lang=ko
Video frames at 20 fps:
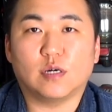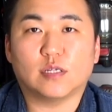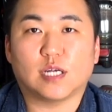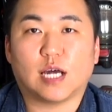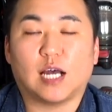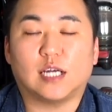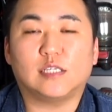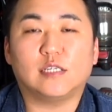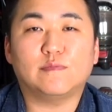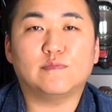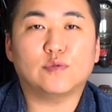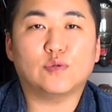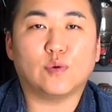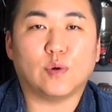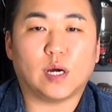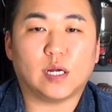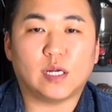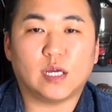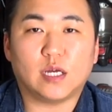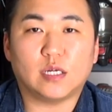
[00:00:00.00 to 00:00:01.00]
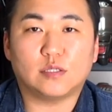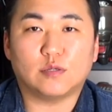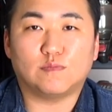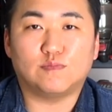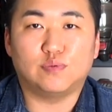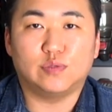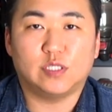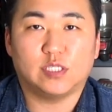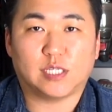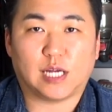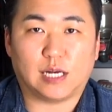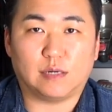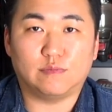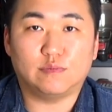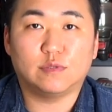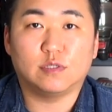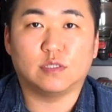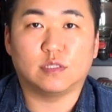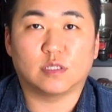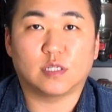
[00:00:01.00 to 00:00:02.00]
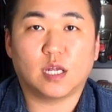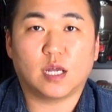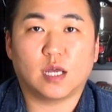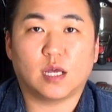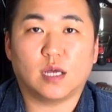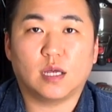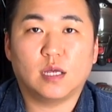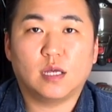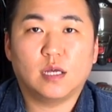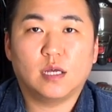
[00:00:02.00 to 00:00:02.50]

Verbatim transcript: 40도 아래에서 불이 잘 붙는데